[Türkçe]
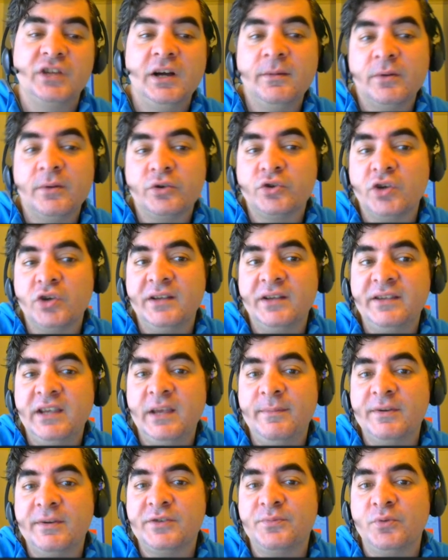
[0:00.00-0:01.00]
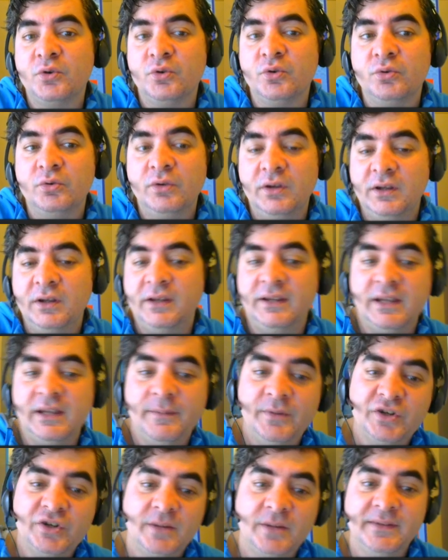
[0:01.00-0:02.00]
Ama şu an G5 piyon e,
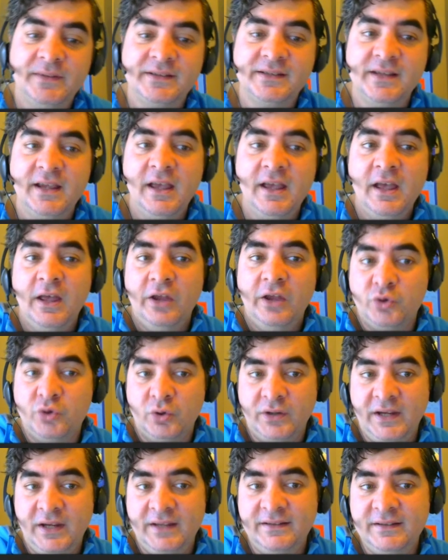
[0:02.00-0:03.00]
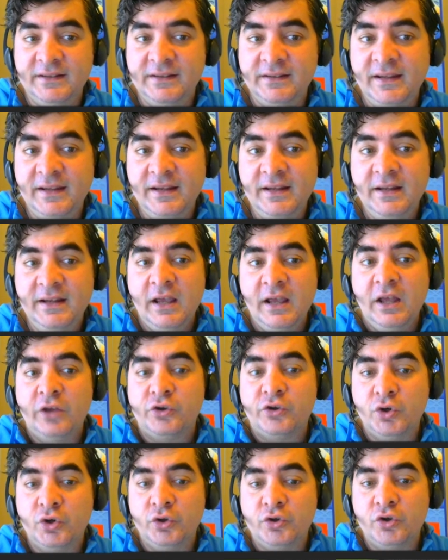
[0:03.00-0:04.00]
G5 hamlesi çok etkili değil.
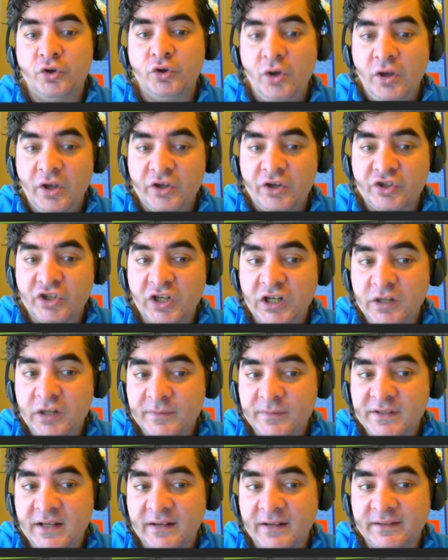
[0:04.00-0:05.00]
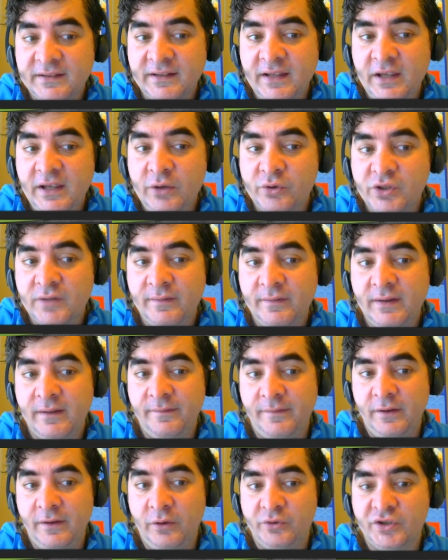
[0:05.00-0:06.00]
Çünkü şahımız artık E3'e veya
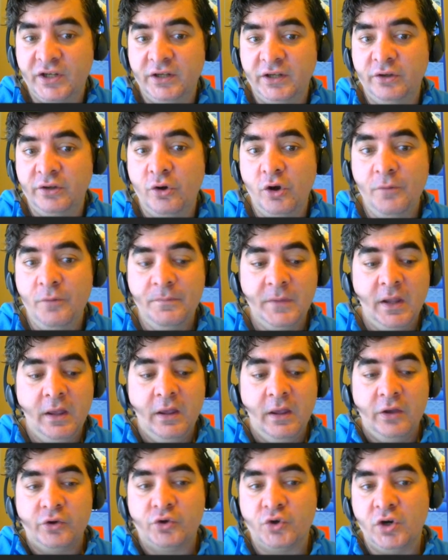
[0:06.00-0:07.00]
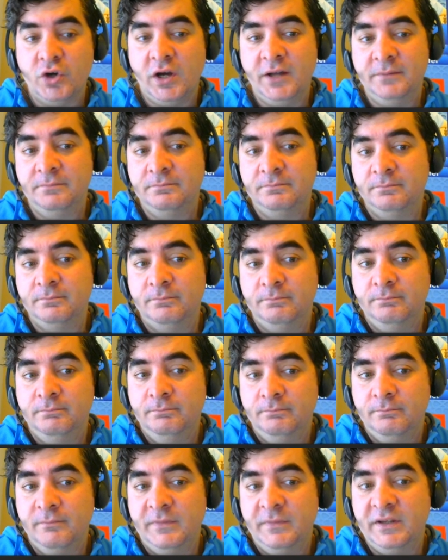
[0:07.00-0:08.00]
F3'e gidiyor. Şu an
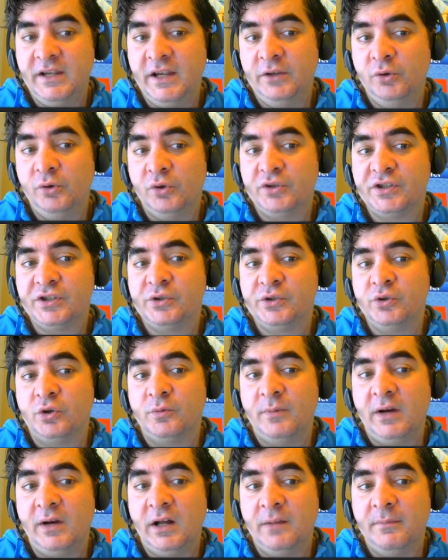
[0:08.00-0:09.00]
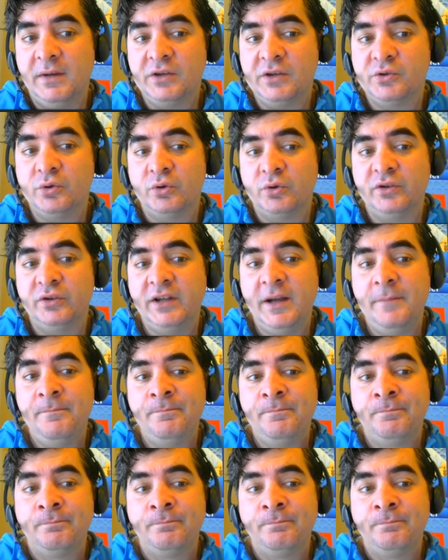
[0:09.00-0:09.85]
G4 istiyorum. Almak zorunda.